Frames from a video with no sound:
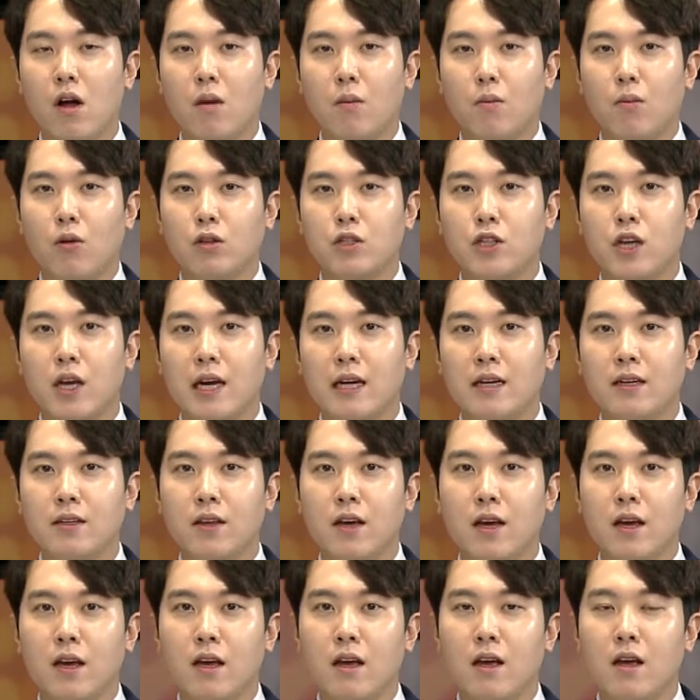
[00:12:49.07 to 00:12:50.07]
뭐
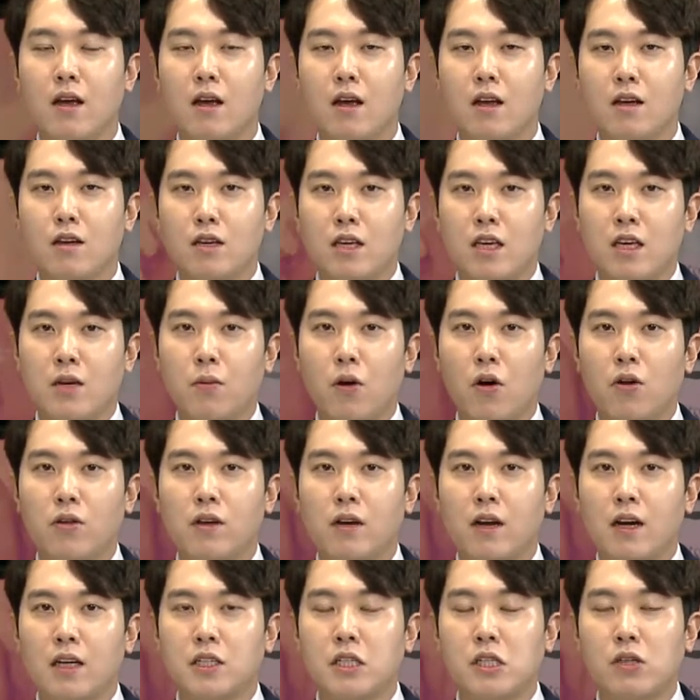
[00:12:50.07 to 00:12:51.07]
최근에
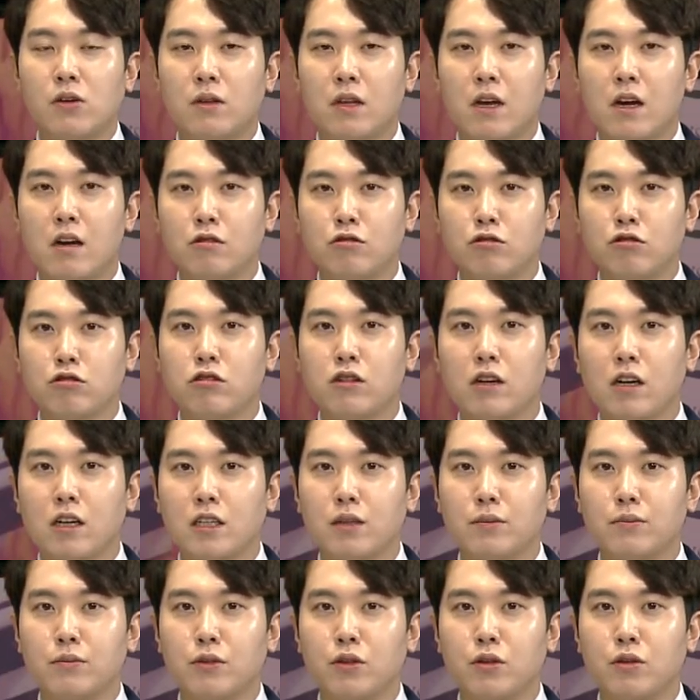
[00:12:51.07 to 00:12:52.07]
입원을 하시거나
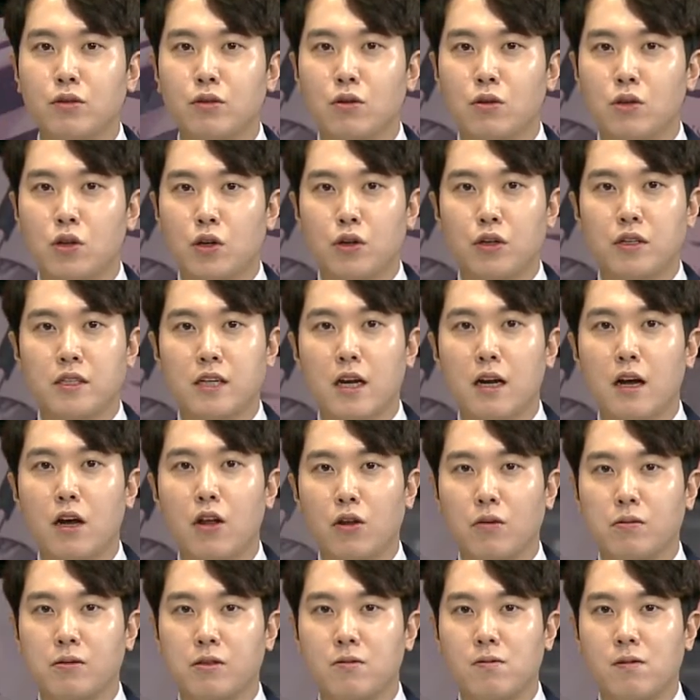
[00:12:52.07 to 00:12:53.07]
수술하신 분들도 전혀
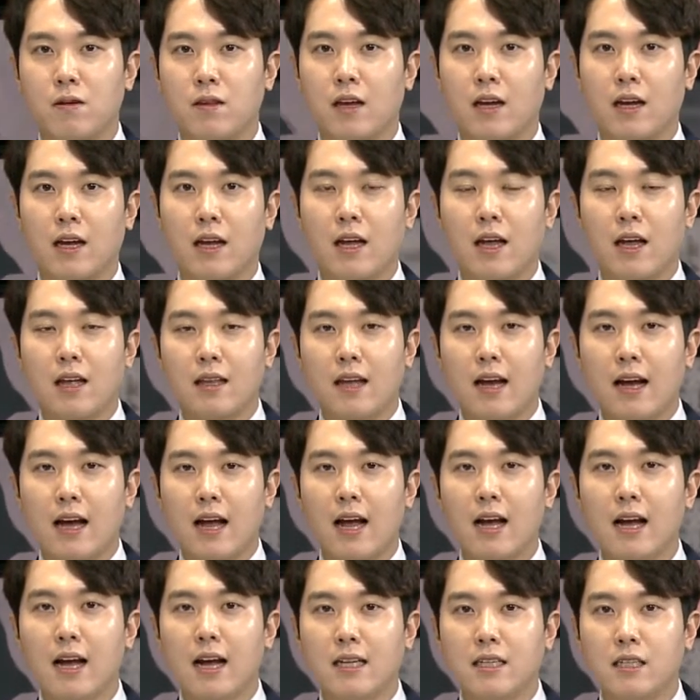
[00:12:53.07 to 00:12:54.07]
상관없습니다. 딱
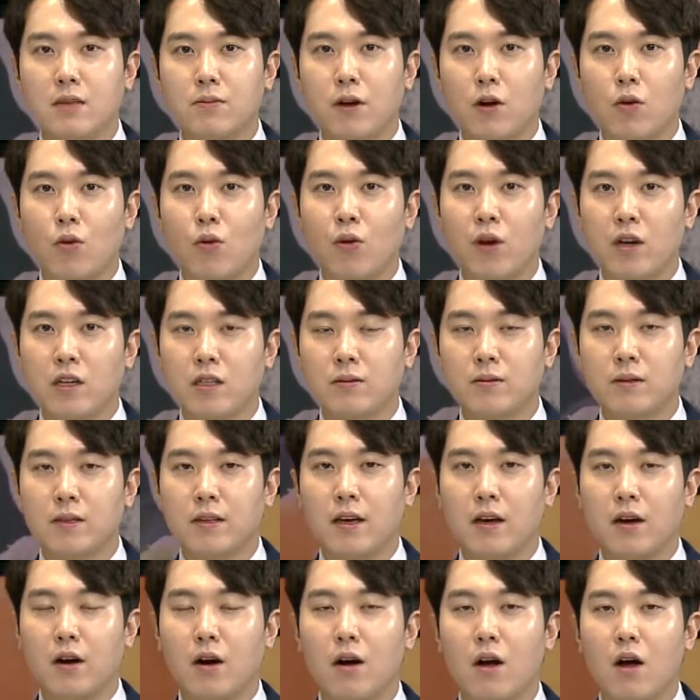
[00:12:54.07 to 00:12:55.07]
한 가지만 고려하시면
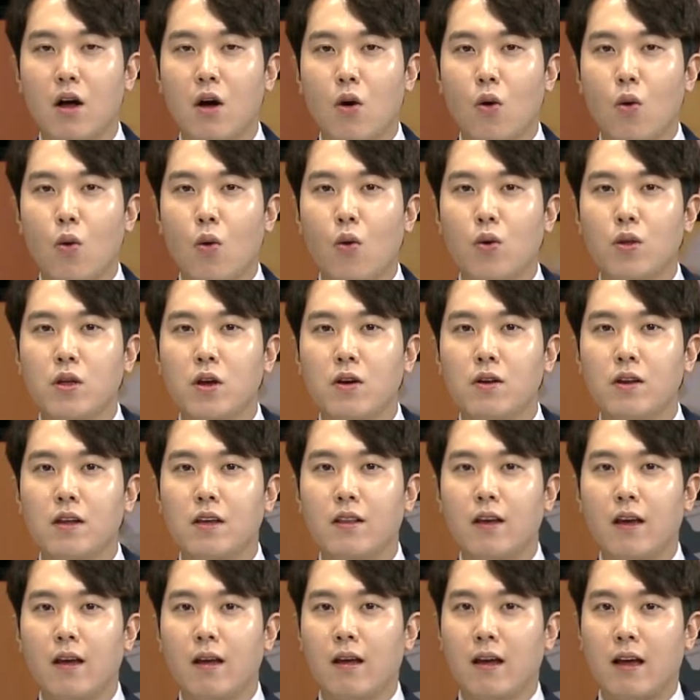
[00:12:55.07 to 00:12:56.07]
돼요. 5년
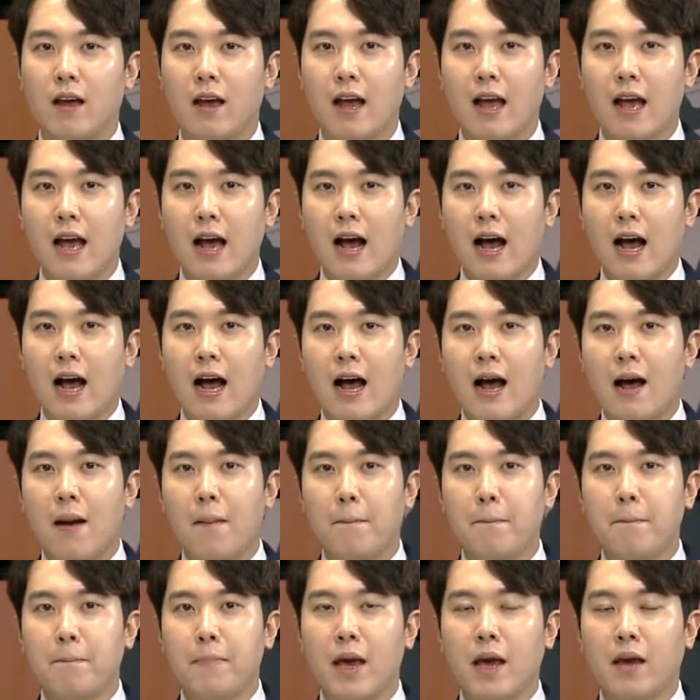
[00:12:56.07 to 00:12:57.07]
이내에
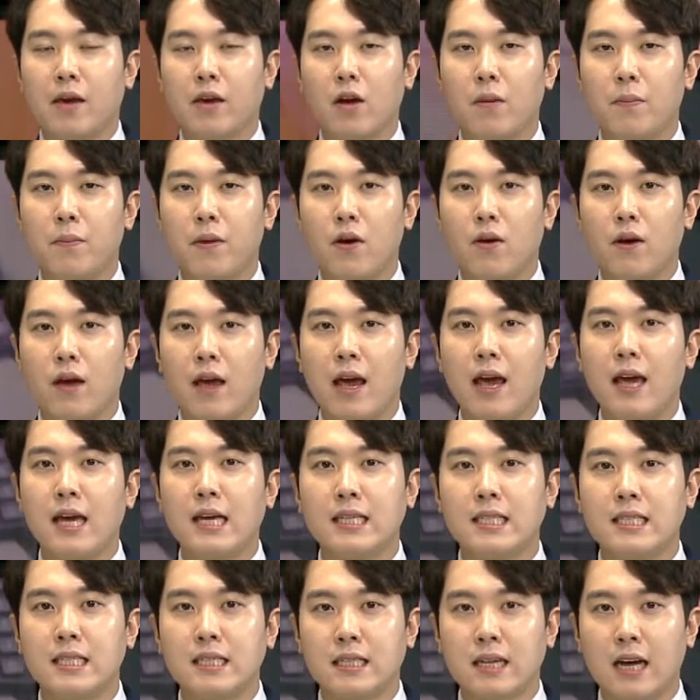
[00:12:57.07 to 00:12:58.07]
암, 백혈병,
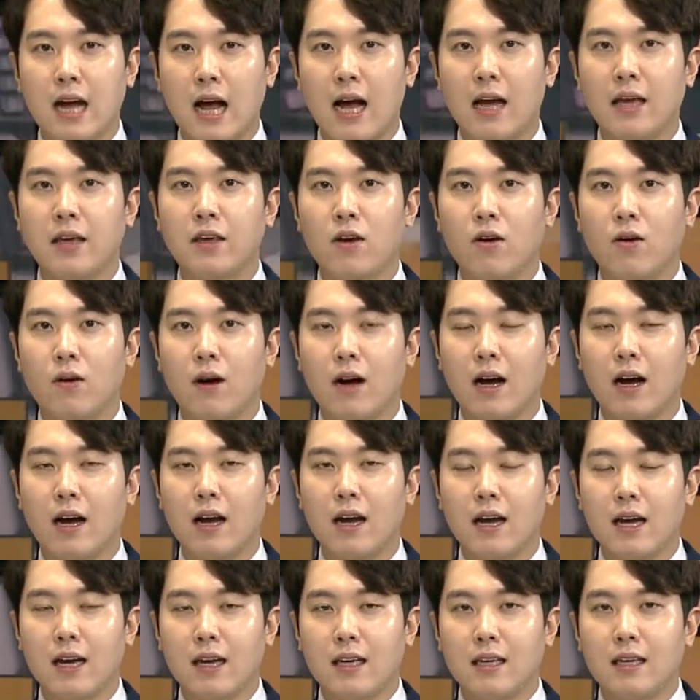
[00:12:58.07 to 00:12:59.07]
에이즈, 간경화
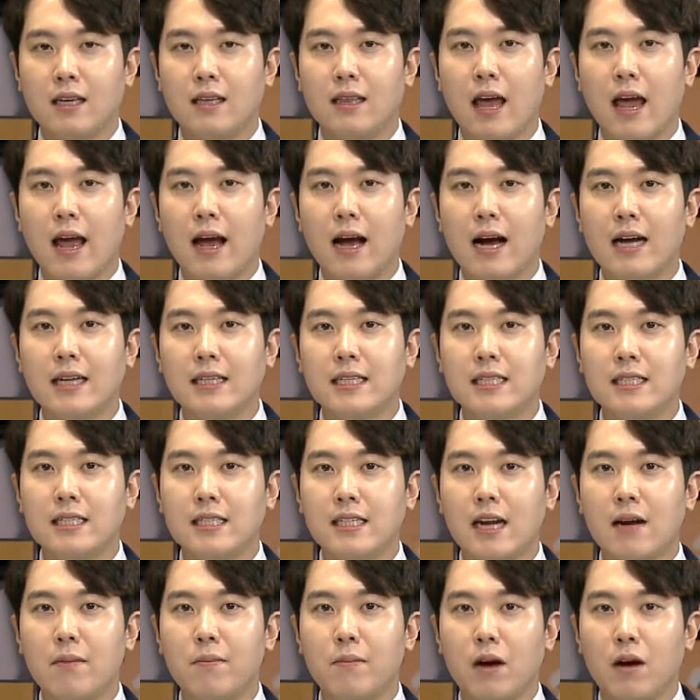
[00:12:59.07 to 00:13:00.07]
이 네 가지
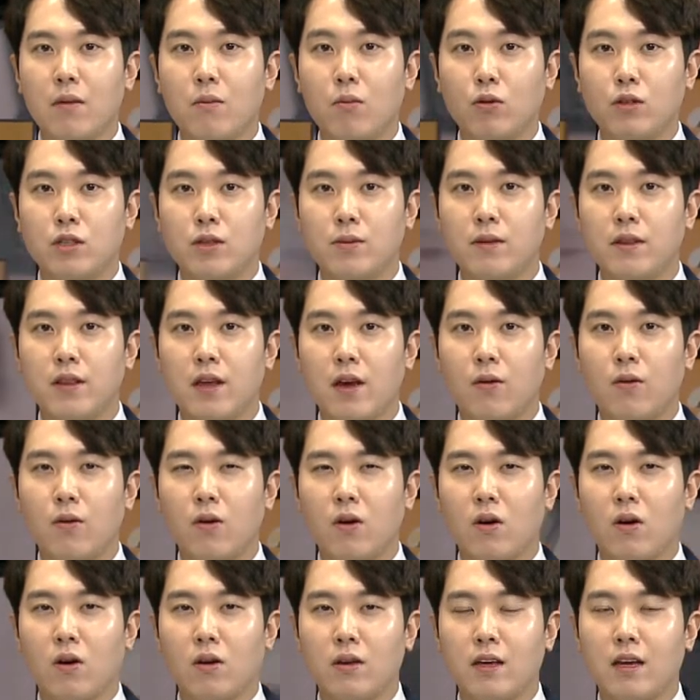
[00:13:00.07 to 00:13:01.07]
질환만 보시면
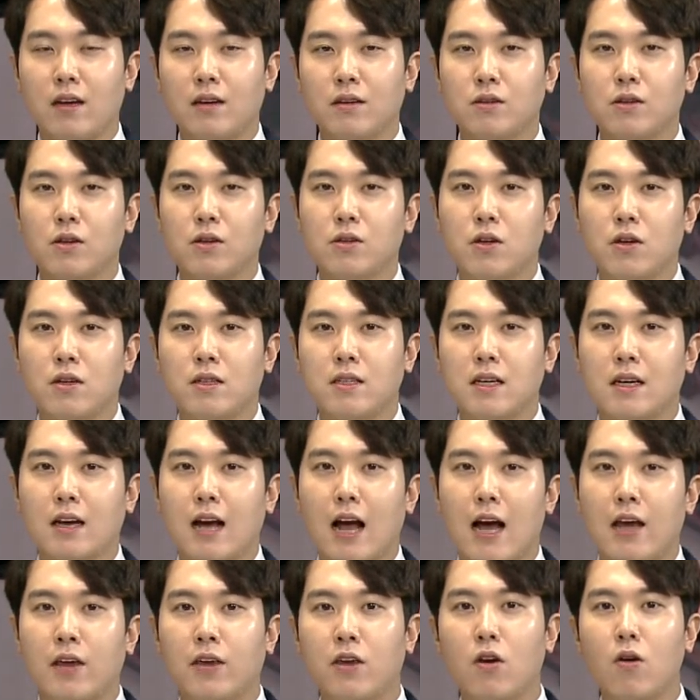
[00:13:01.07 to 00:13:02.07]
되고요. 예를 들어서 이제
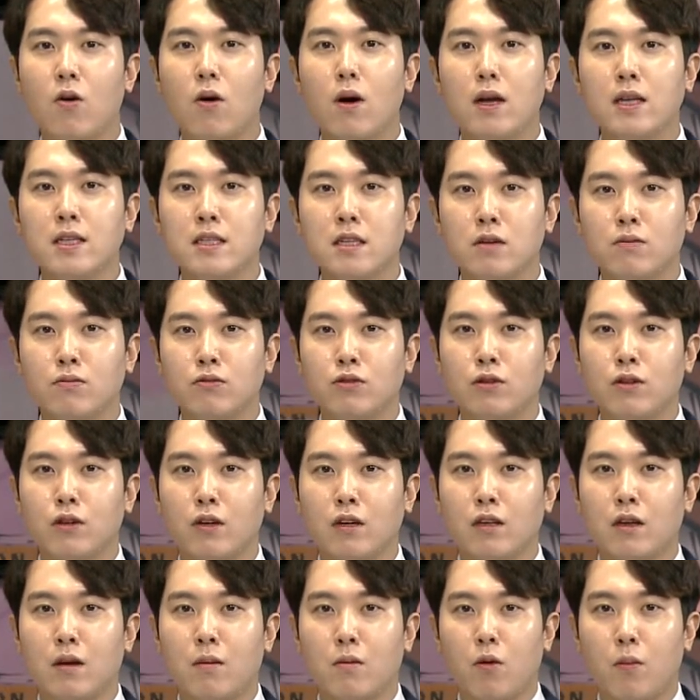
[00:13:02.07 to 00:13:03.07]
간경화
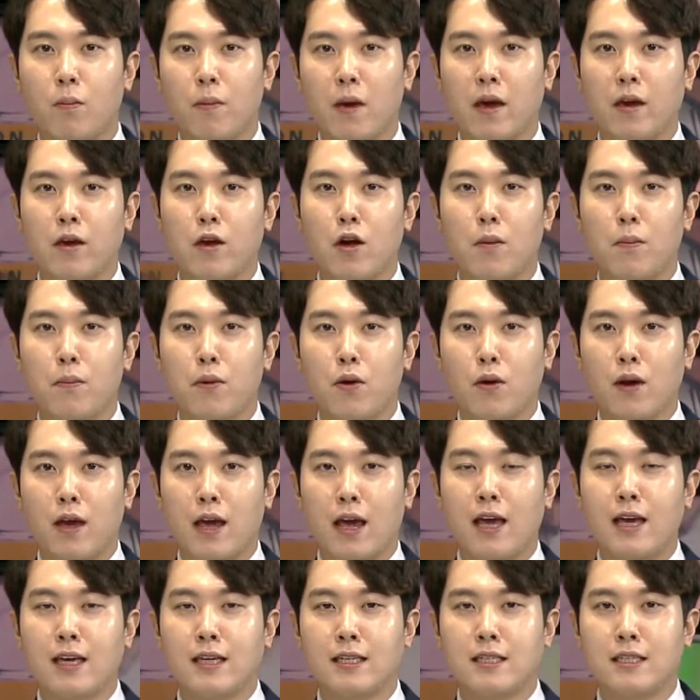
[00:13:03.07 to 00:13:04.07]
환자분들이나 뭐 백혈병,
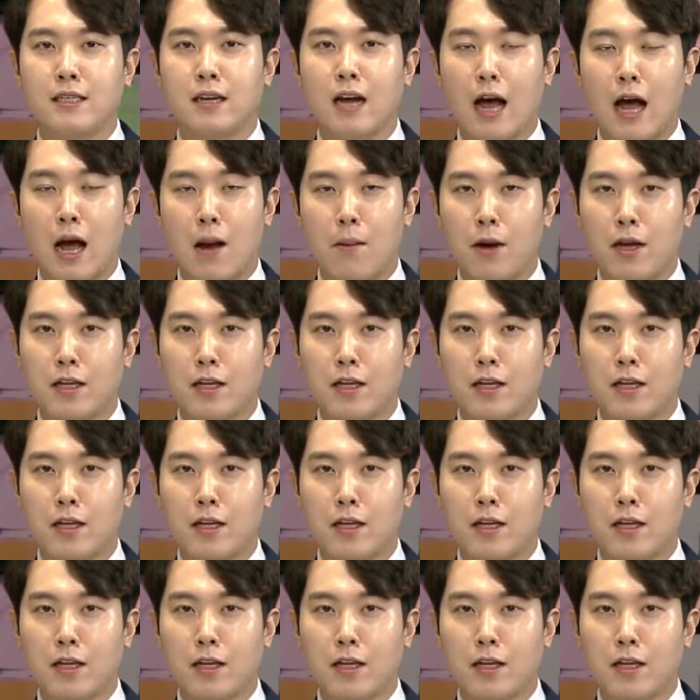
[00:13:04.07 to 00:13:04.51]
에이즈, 암